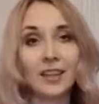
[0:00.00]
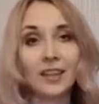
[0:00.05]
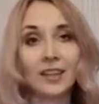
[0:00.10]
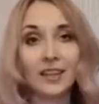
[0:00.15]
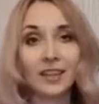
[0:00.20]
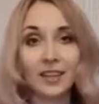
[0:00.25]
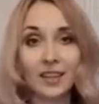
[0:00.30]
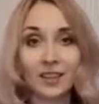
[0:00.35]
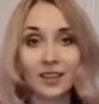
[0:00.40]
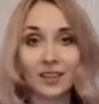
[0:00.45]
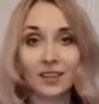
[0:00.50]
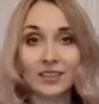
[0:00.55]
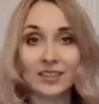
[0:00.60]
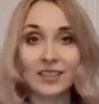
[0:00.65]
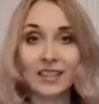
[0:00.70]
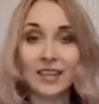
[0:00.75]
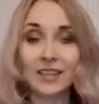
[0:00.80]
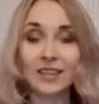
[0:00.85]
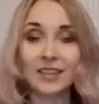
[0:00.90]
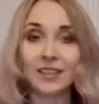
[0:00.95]
И так как
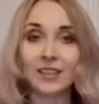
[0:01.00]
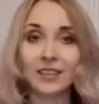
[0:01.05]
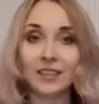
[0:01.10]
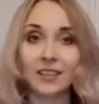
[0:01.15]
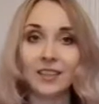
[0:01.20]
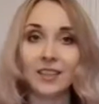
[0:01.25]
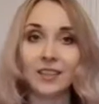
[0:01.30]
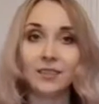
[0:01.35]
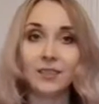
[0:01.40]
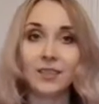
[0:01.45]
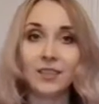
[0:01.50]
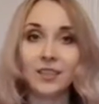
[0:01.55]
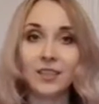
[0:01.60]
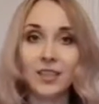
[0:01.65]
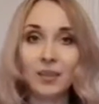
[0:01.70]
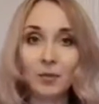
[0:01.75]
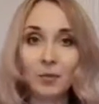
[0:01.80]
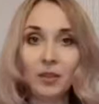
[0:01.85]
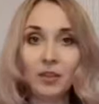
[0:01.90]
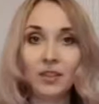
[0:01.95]
знаний как таковых
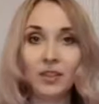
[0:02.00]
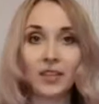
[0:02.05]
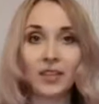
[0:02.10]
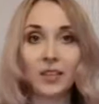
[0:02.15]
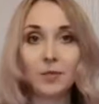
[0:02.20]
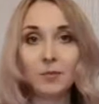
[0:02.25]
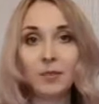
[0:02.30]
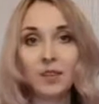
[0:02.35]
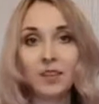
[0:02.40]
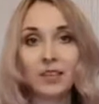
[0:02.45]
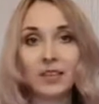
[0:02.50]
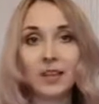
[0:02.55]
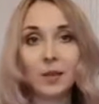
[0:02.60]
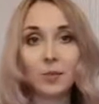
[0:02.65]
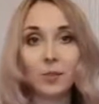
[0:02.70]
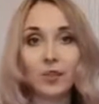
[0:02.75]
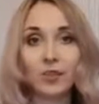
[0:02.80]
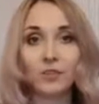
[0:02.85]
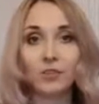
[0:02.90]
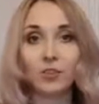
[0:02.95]
не было, именно для
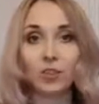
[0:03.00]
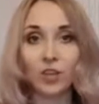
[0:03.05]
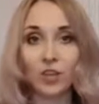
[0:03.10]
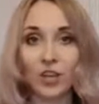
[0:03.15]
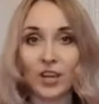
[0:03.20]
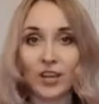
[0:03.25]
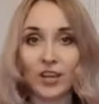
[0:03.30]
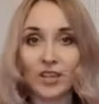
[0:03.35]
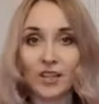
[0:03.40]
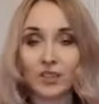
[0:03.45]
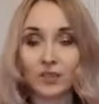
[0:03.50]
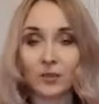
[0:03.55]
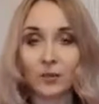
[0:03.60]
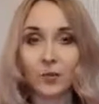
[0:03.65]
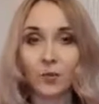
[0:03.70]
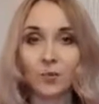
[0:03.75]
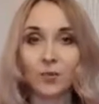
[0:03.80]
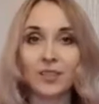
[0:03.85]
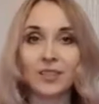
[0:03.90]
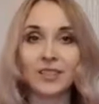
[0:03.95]
продвижения
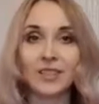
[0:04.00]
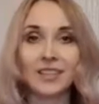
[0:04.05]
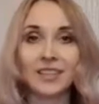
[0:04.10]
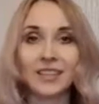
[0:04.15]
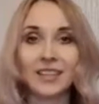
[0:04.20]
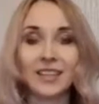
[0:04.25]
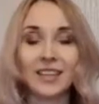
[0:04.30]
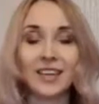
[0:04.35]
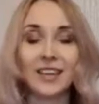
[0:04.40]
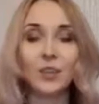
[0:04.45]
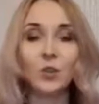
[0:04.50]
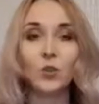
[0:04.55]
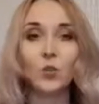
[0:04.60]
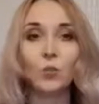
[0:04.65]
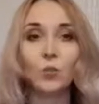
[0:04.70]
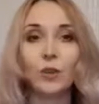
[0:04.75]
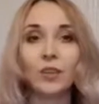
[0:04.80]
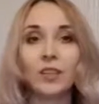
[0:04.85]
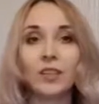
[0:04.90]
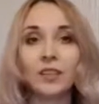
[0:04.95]
своего бизнеса я
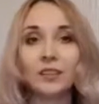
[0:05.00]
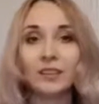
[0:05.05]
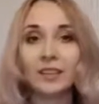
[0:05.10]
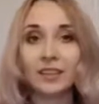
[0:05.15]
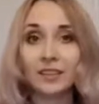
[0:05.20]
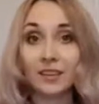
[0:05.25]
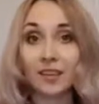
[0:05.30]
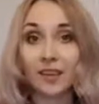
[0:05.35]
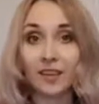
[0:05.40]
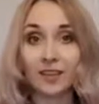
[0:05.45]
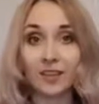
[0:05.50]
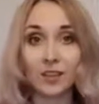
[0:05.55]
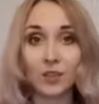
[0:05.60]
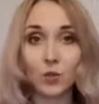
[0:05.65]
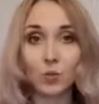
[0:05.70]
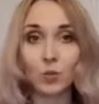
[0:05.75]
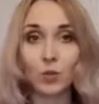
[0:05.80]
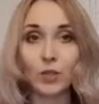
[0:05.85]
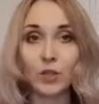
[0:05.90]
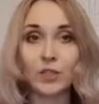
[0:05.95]
YouTube-канал никак не
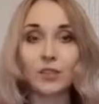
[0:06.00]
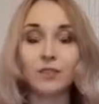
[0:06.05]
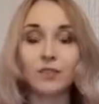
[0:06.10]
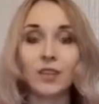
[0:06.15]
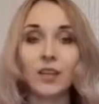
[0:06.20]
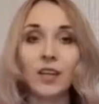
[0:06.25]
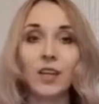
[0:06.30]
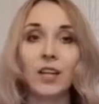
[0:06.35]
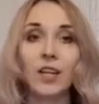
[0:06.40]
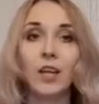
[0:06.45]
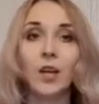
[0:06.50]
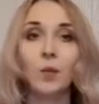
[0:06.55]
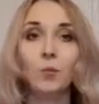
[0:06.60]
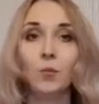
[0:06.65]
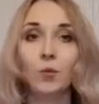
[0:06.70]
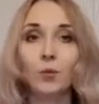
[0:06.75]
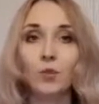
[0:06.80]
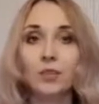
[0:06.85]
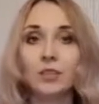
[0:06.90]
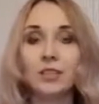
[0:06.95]
использовала,
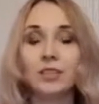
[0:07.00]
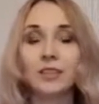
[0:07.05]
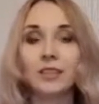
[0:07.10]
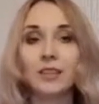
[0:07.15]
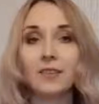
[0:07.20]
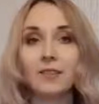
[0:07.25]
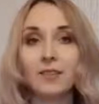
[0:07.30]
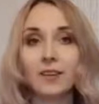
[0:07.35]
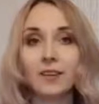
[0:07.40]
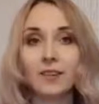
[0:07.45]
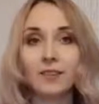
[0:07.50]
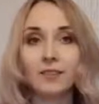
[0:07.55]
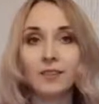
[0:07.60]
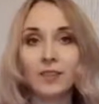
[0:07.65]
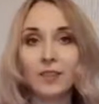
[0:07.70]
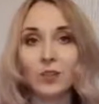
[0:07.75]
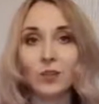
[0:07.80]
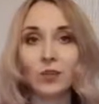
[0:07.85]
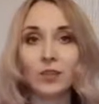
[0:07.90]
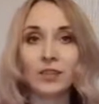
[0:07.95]
просто заливала
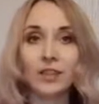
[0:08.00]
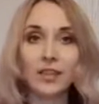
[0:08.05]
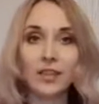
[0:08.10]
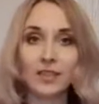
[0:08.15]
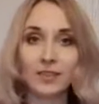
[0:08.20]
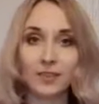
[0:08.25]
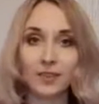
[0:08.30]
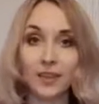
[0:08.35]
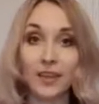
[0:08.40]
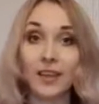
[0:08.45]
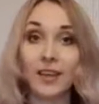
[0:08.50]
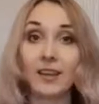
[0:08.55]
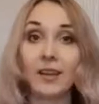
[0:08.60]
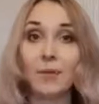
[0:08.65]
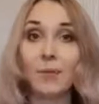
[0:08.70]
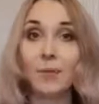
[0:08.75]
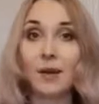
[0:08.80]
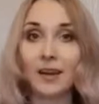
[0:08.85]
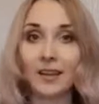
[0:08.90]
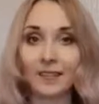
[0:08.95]
видео для своей
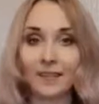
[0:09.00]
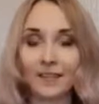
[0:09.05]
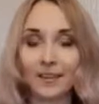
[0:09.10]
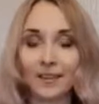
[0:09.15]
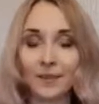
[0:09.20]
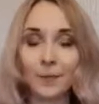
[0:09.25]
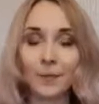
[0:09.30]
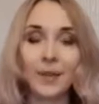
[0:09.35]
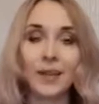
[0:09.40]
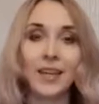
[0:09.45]
команды.